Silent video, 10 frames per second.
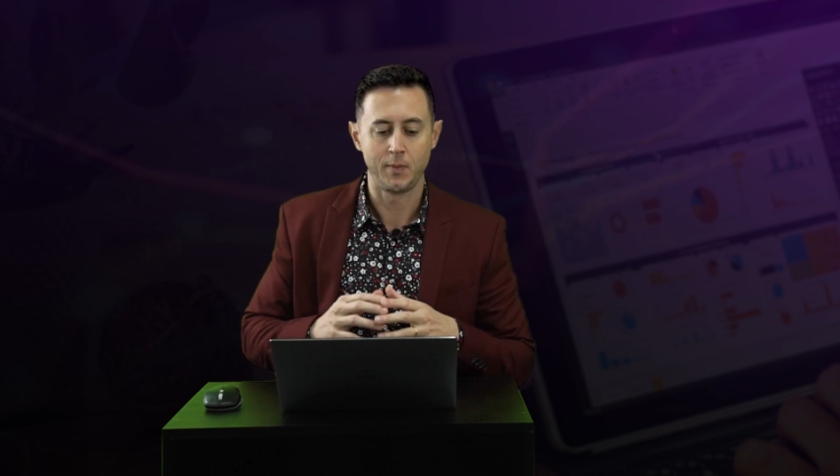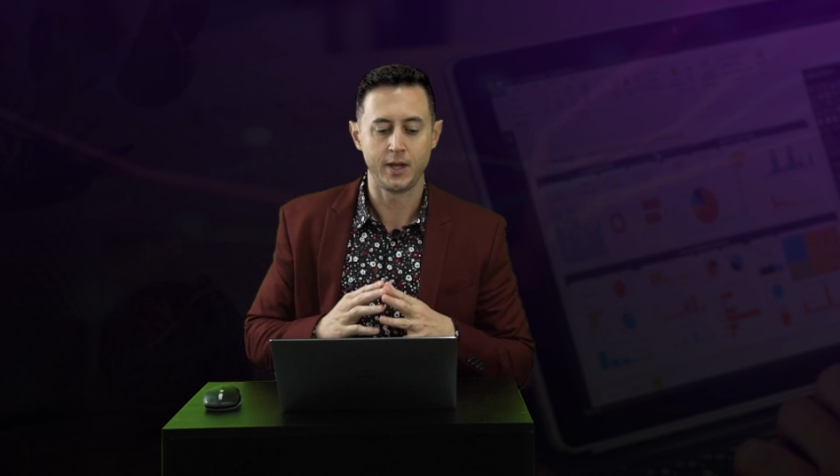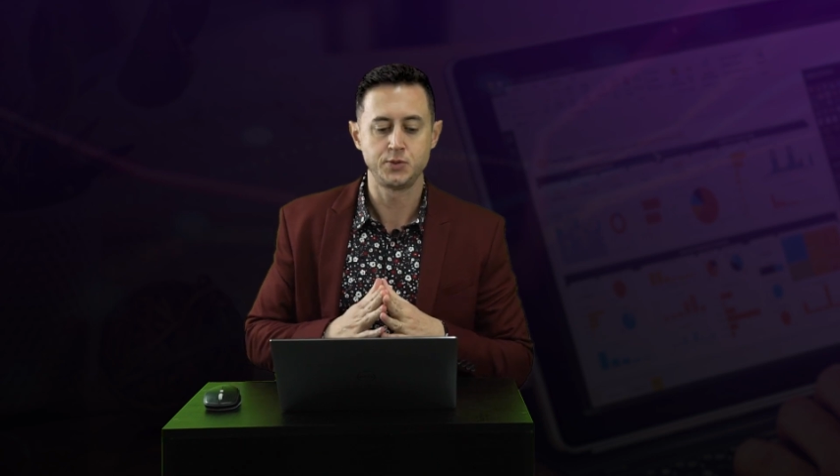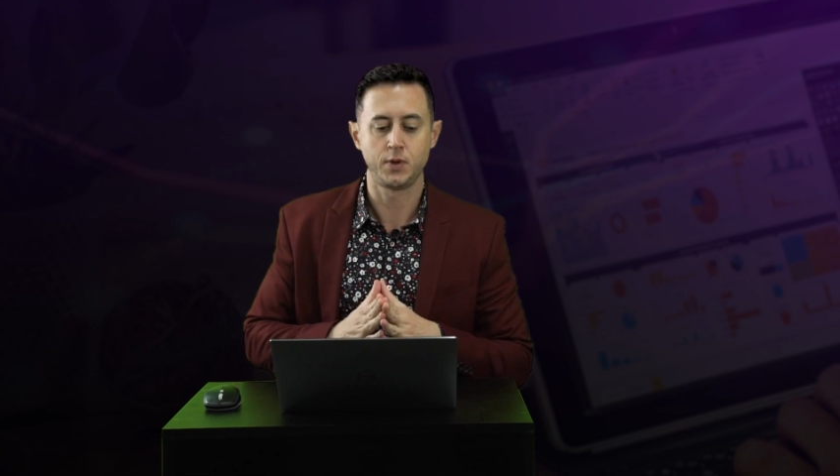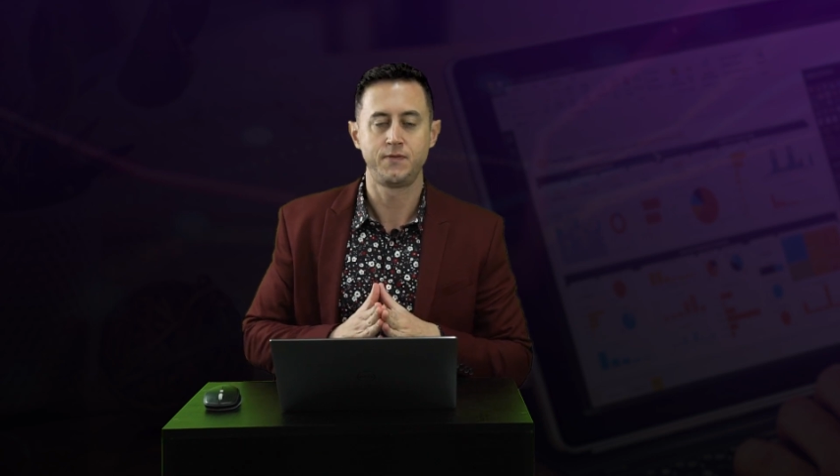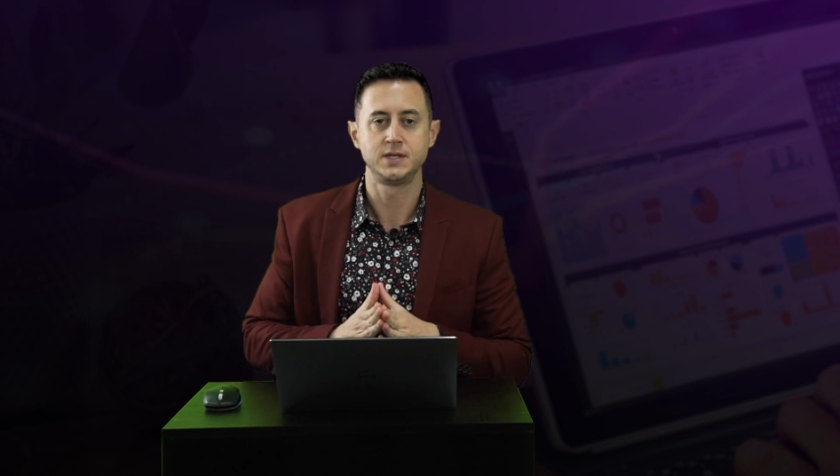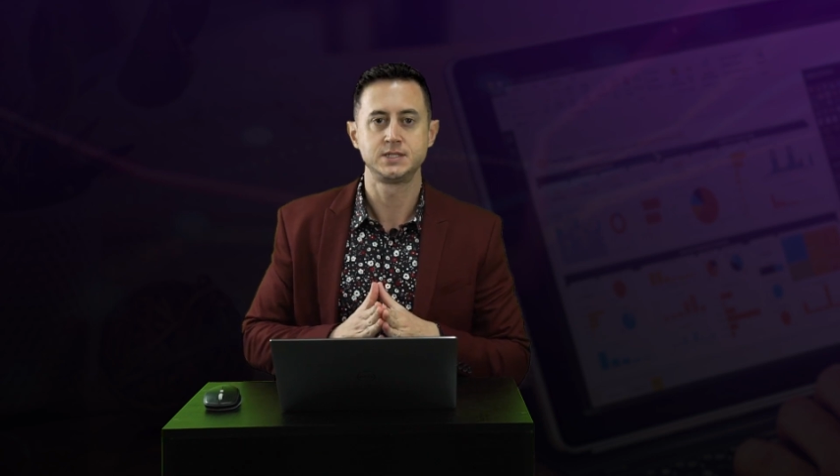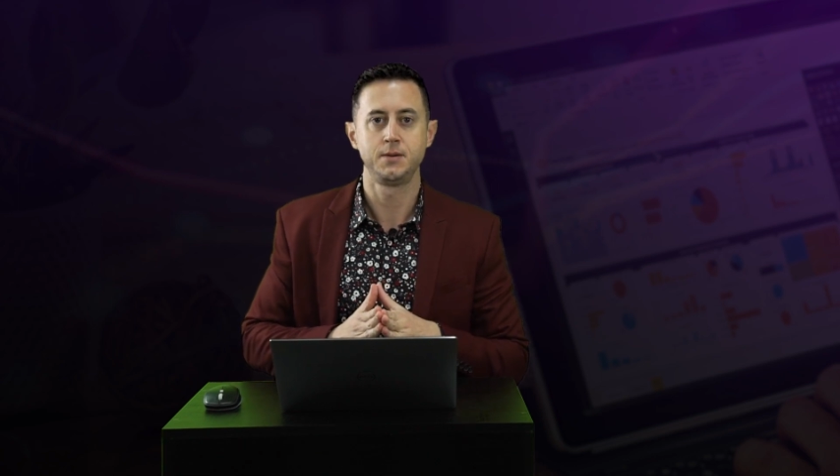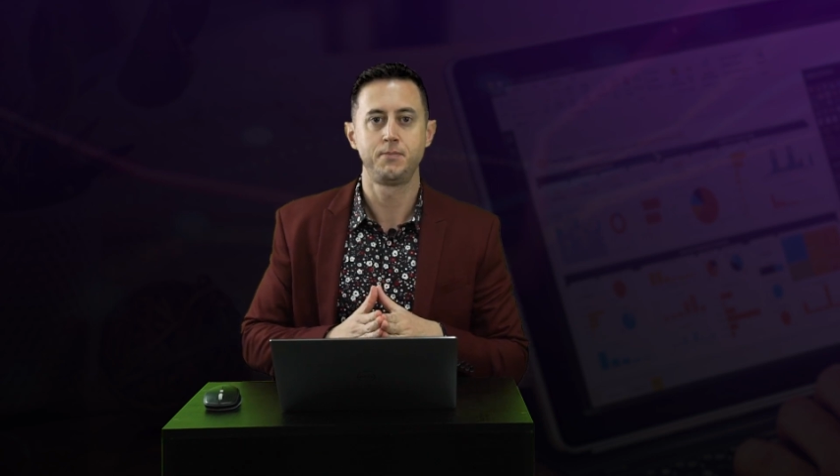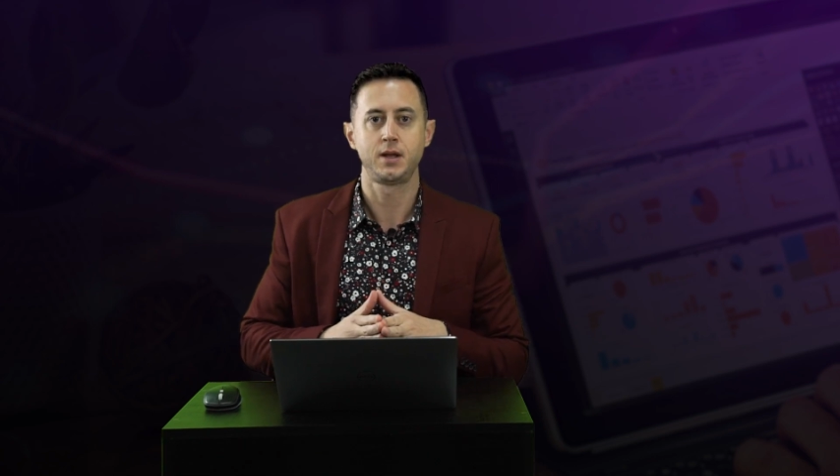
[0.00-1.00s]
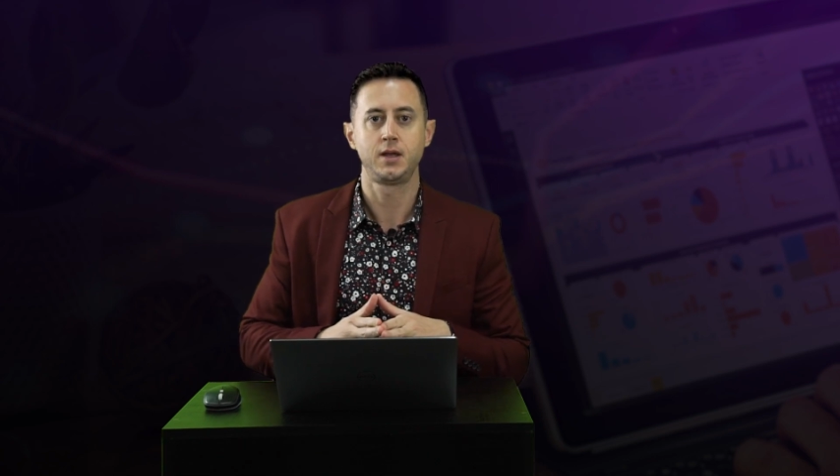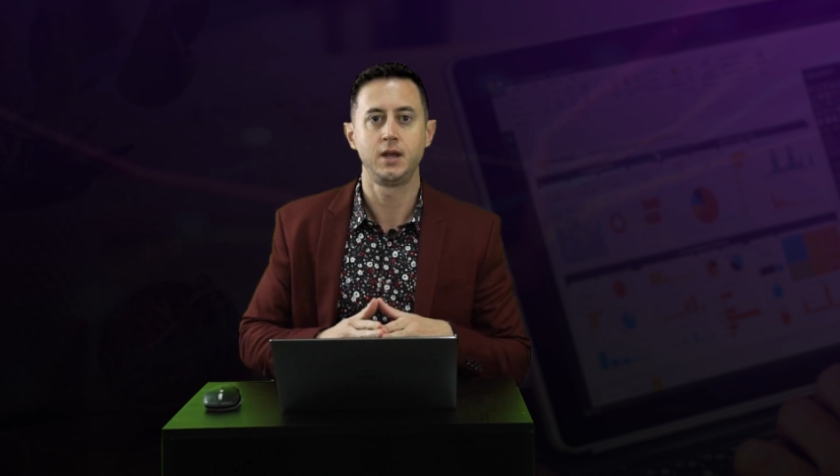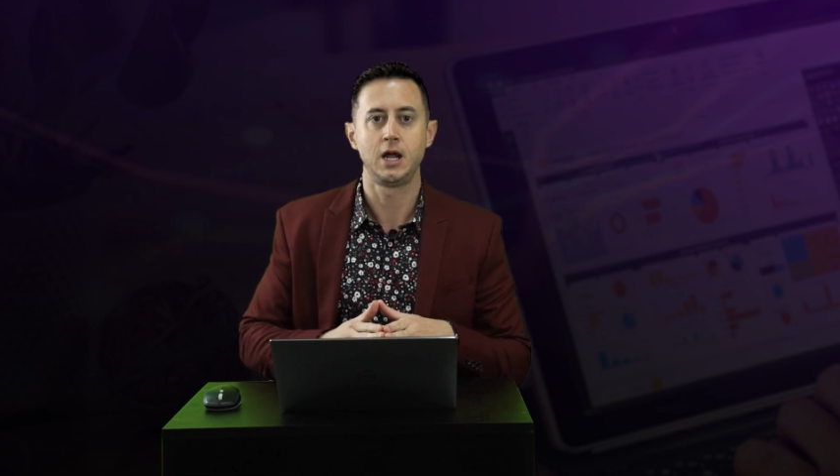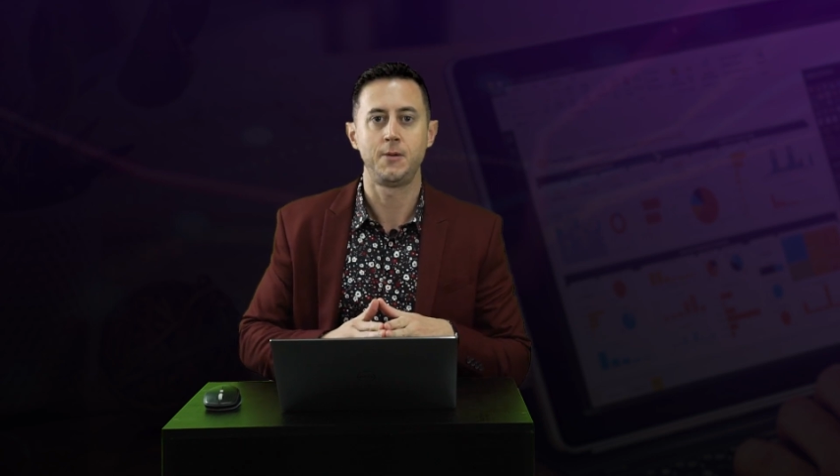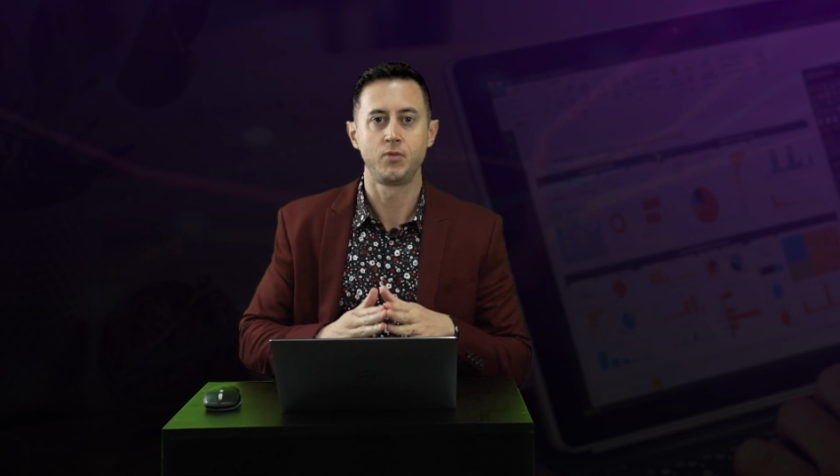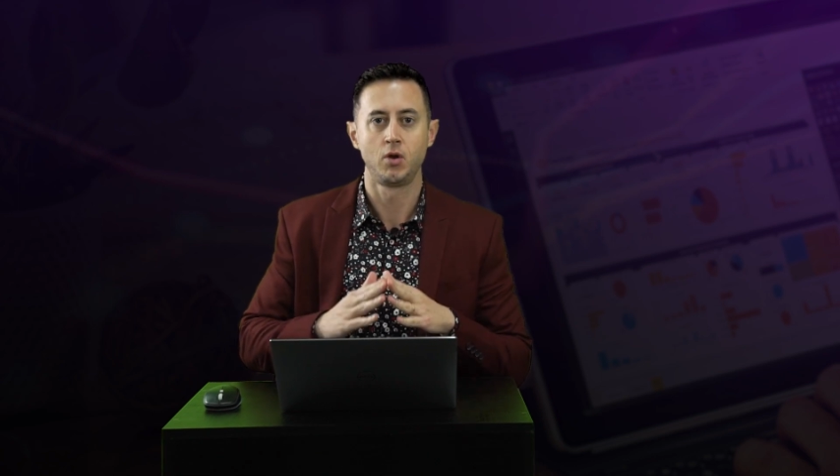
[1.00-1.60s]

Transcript: é que a gente pode fazer para criar